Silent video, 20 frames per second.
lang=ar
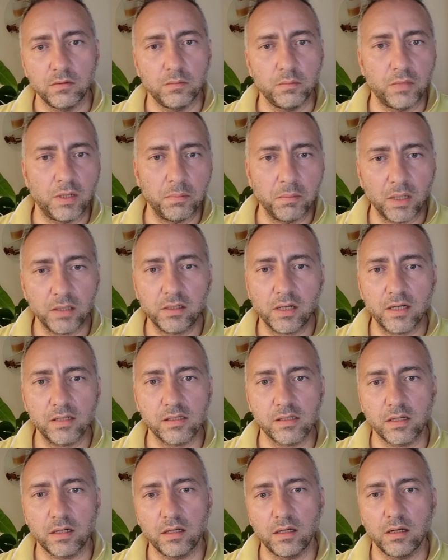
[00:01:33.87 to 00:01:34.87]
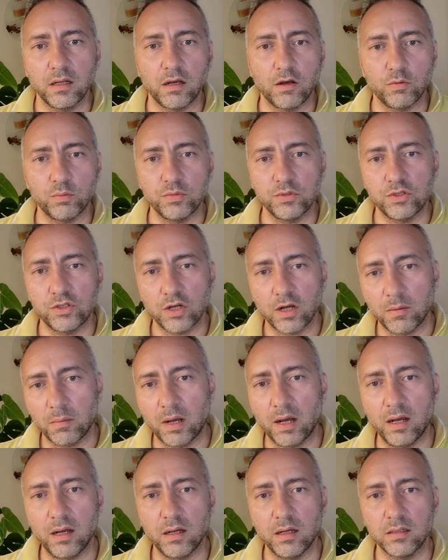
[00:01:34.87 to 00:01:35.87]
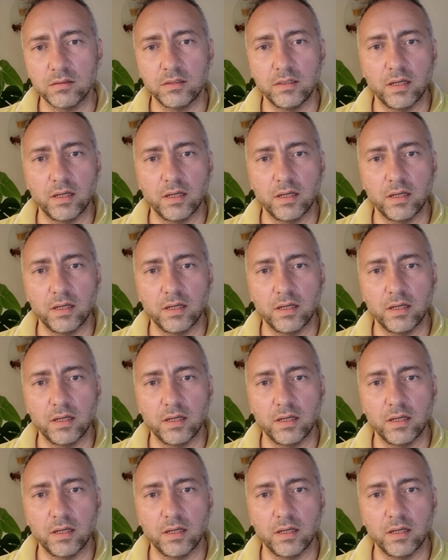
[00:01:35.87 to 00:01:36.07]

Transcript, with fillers: بالمدرسة أو بالجامعات